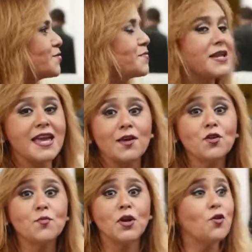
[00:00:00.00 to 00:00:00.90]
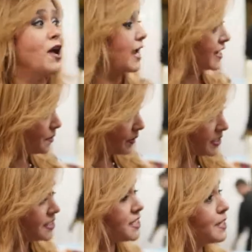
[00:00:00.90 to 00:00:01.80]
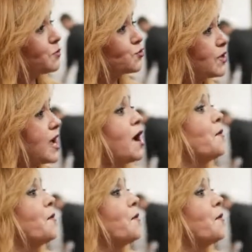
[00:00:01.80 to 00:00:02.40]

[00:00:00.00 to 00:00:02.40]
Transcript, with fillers: acompañado y bueno, ¿qué te parece si damos una